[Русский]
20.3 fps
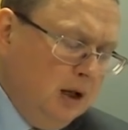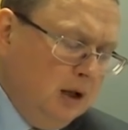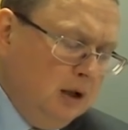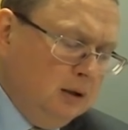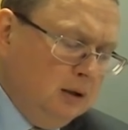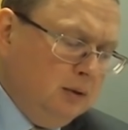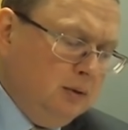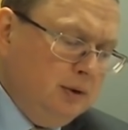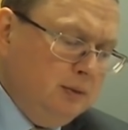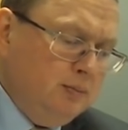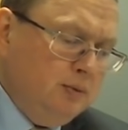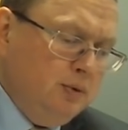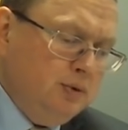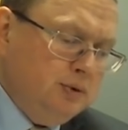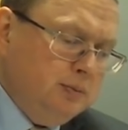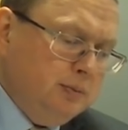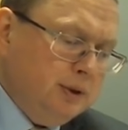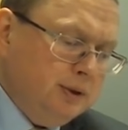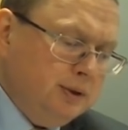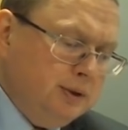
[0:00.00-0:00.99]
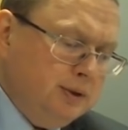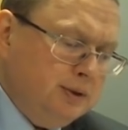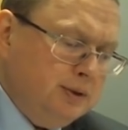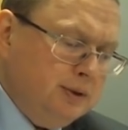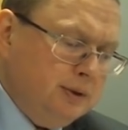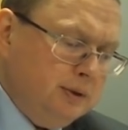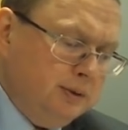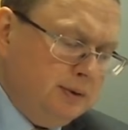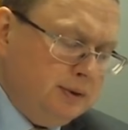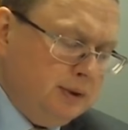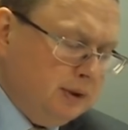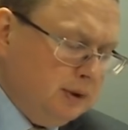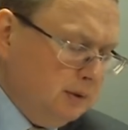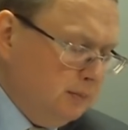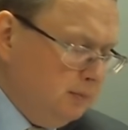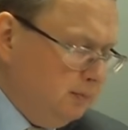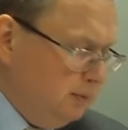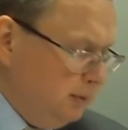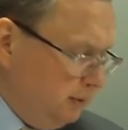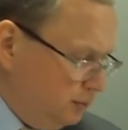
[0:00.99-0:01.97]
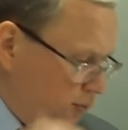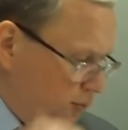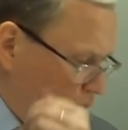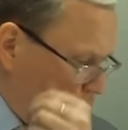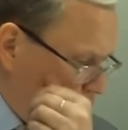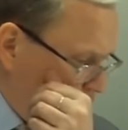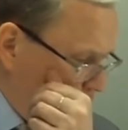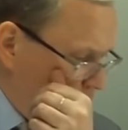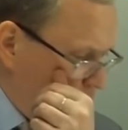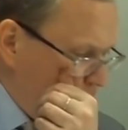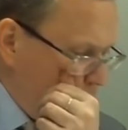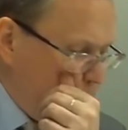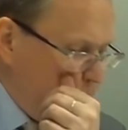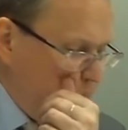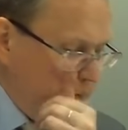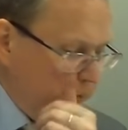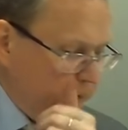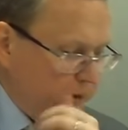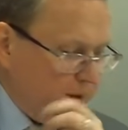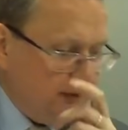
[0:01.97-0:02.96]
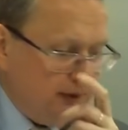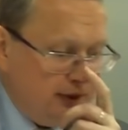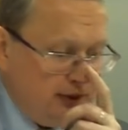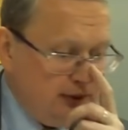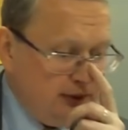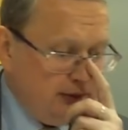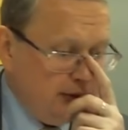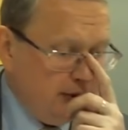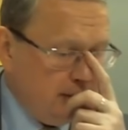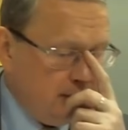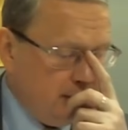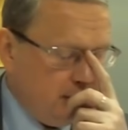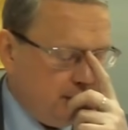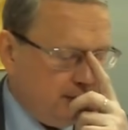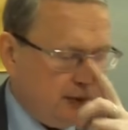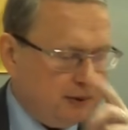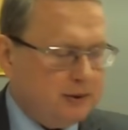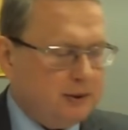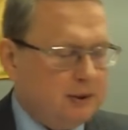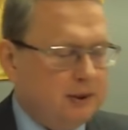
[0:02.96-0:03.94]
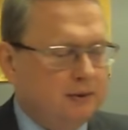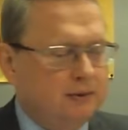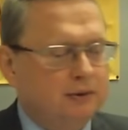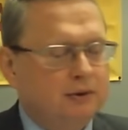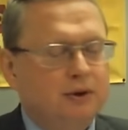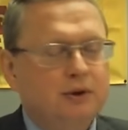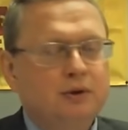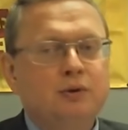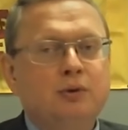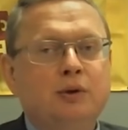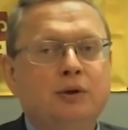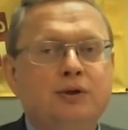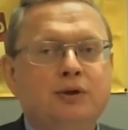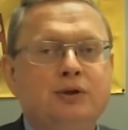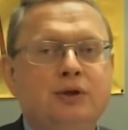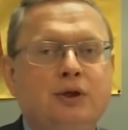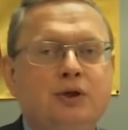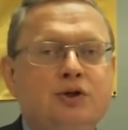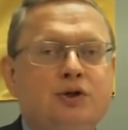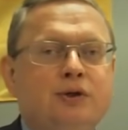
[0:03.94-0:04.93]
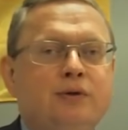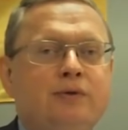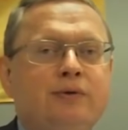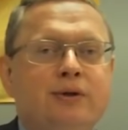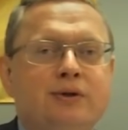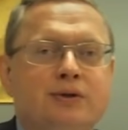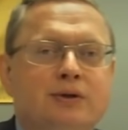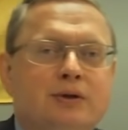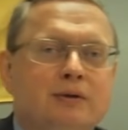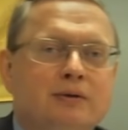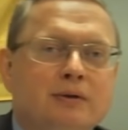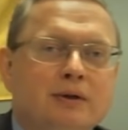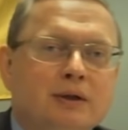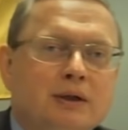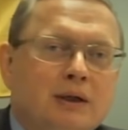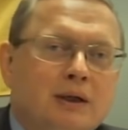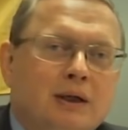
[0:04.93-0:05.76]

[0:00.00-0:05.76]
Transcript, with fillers: Ну, не будем иронизировать. Я так на всю жизнь запомню, как Владимир Владимирович поздравил Григория Алексеевича Явлинского